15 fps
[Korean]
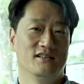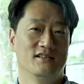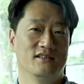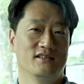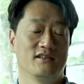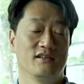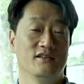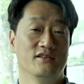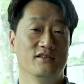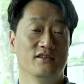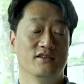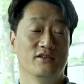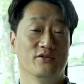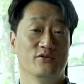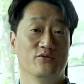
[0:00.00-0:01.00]
특히
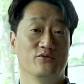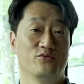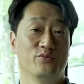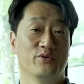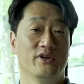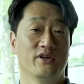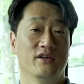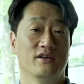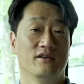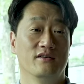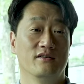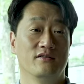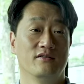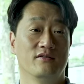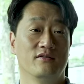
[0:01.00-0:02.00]
이제 주변에
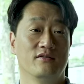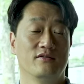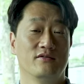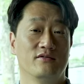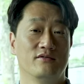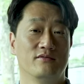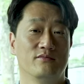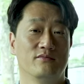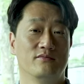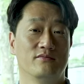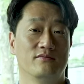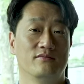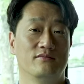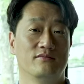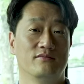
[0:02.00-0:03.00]

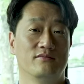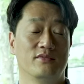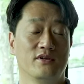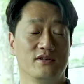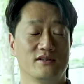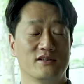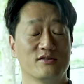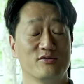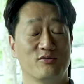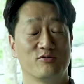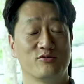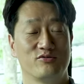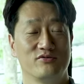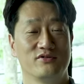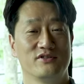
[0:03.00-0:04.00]
뭐 일상적으로
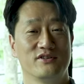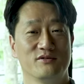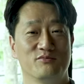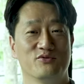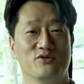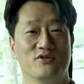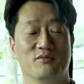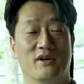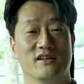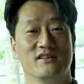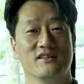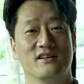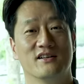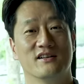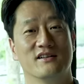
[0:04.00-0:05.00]
술 드시는 분들
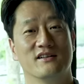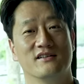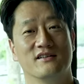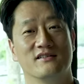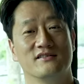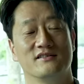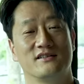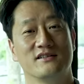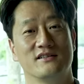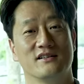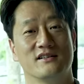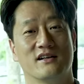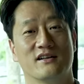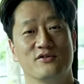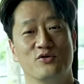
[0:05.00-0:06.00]
많으니까 그때
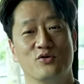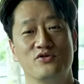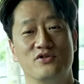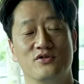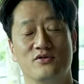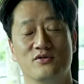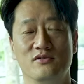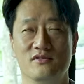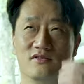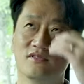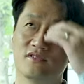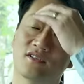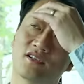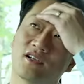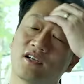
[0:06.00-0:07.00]
잠깐 쇼츠로
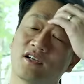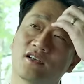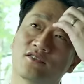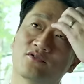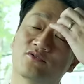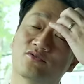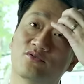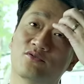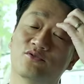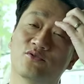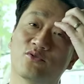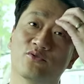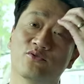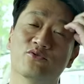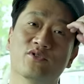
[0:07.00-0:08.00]
술
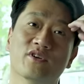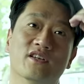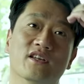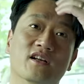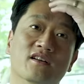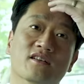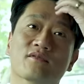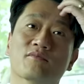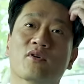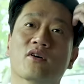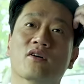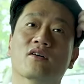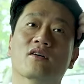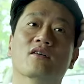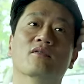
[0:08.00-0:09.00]
종류에 따른
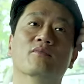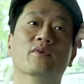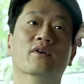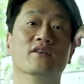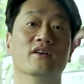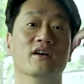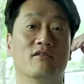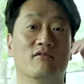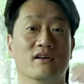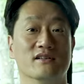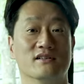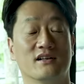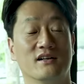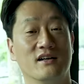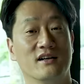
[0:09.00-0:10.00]
뭐 병리학과의
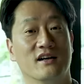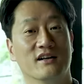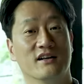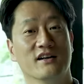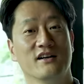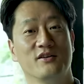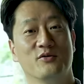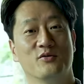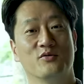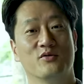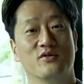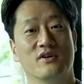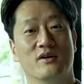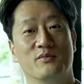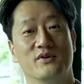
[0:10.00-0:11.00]
상관관계 이런
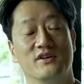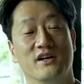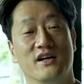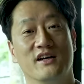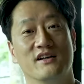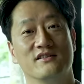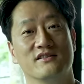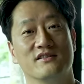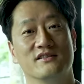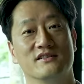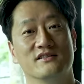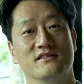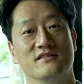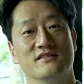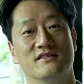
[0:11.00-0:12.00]
걸 한번 얘기한 적은
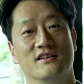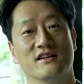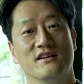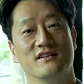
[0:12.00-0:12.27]
있었는데